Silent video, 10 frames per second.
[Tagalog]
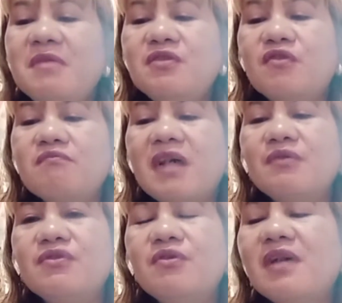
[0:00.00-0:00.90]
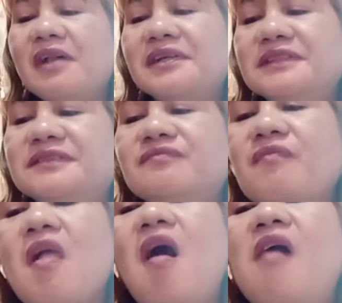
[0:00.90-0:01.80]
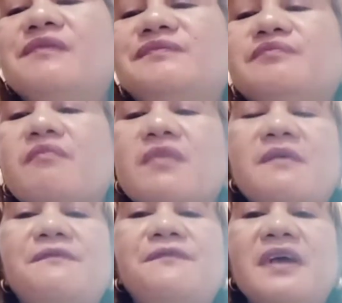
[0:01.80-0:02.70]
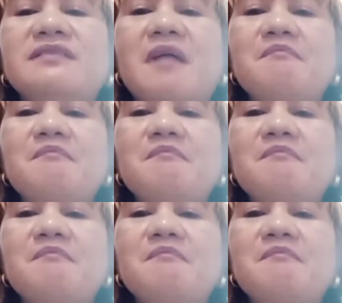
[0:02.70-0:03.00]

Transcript: Minukbang ko yung aking fried